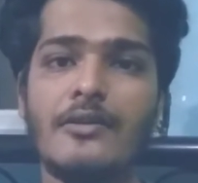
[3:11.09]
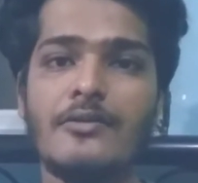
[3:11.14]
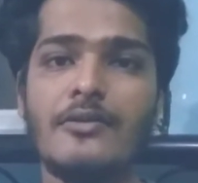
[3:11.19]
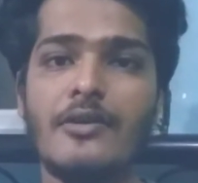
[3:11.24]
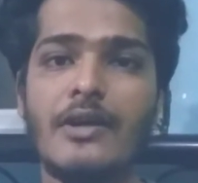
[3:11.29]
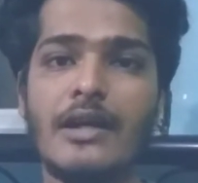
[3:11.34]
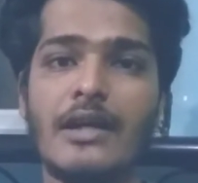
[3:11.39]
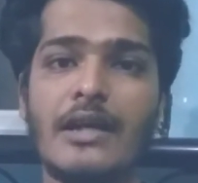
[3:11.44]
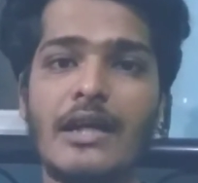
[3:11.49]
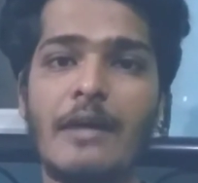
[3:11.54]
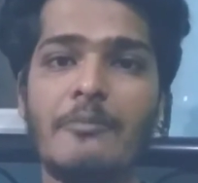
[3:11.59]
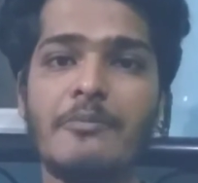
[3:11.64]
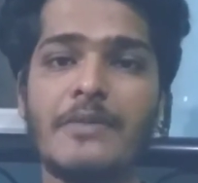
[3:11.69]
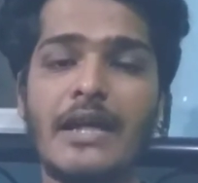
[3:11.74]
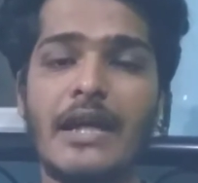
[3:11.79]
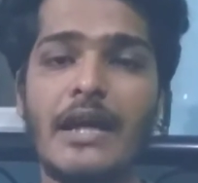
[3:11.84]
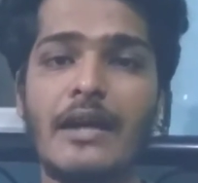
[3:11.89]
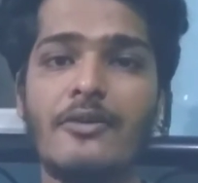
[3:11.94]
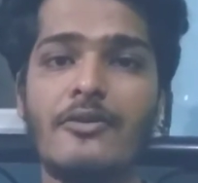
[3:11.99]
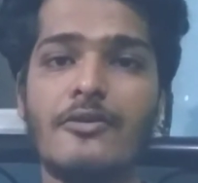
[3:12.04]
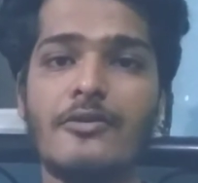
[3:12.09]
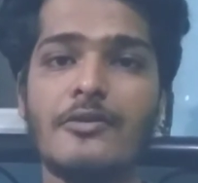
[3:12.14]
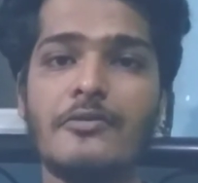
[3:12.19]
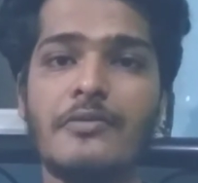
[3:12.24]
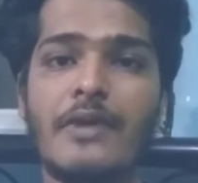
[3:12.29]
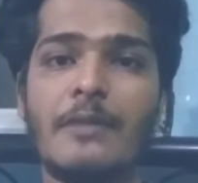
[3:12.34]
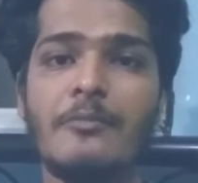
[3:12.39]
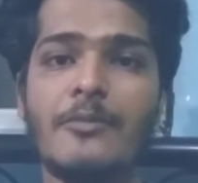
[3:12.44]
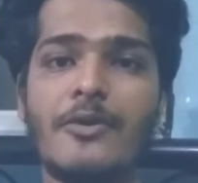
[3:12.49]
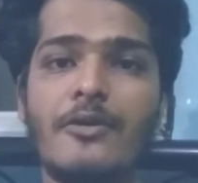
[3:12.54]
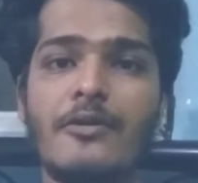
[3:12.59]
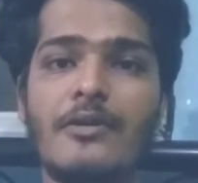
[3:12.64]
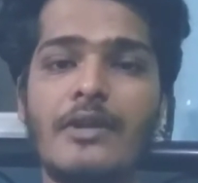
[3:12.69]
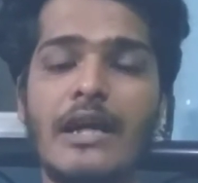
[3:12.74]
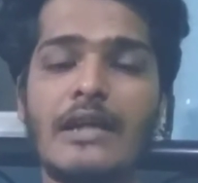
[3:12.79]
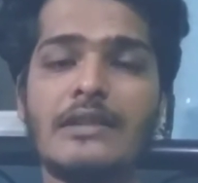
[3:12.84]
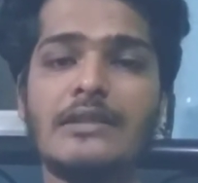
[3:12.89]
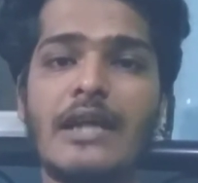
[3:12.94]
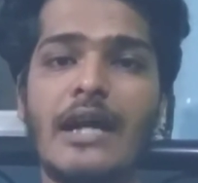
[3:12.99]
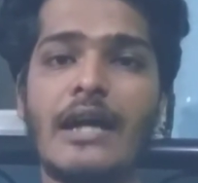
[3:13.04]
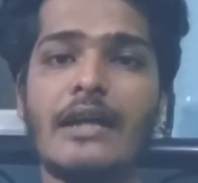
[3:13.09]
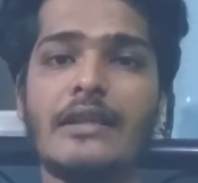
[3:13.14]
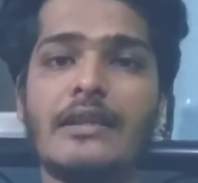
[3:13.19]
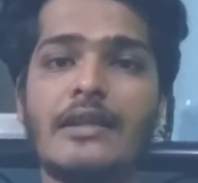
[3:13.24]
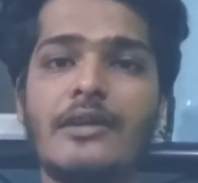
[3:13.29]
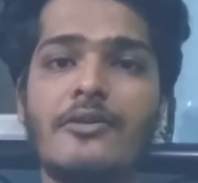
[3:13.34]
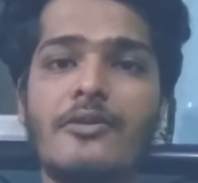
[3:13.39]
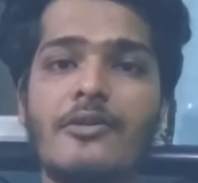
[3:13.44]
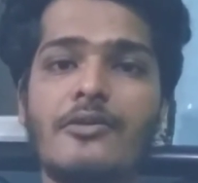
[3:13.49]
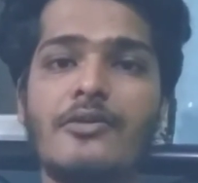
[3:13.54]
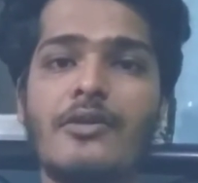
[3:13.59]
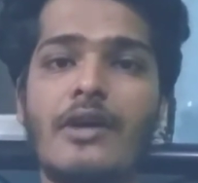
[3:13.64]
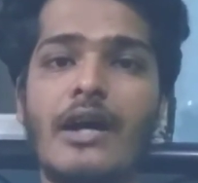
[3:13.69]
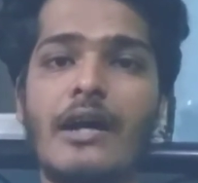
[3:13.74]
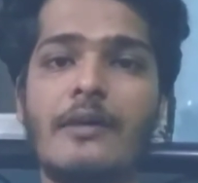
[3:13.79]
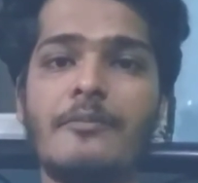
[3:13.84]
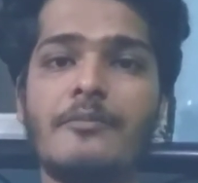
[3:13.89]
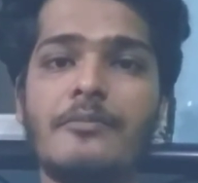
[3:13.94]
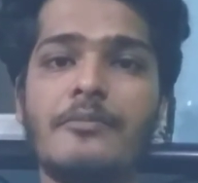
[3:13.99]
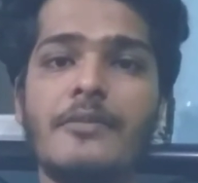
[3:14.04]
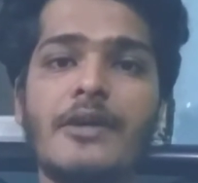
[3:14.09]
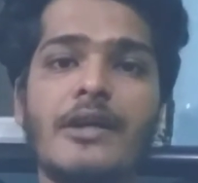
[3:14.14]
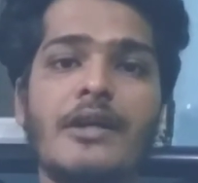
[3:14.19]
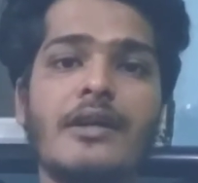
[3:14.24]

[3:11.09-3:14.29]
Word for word: तो अगर आप नया गोट फार्म खोलना चाहते हो तो आप